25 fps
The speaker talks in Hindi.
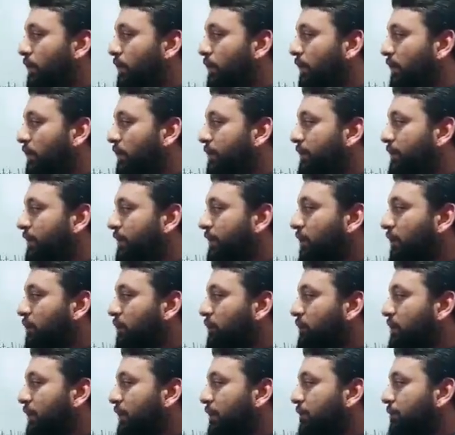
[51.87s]
वहां पे क्या
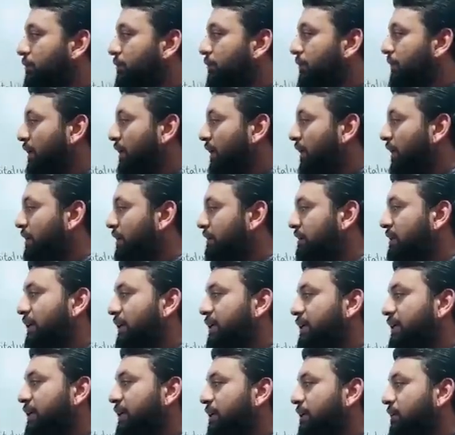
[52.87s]
होता है ब्रांच
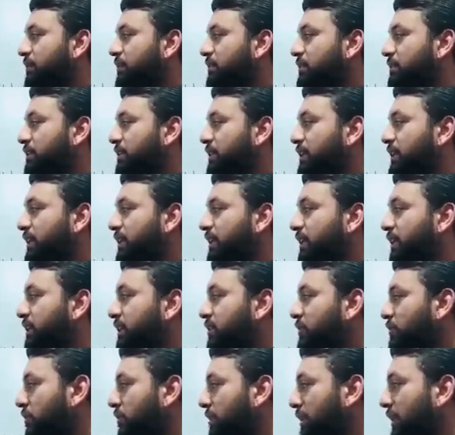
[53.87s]
है ये केमिस्ट्री
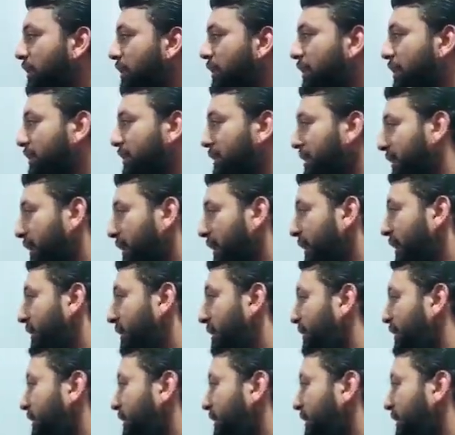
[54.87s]
की जो क्या करती है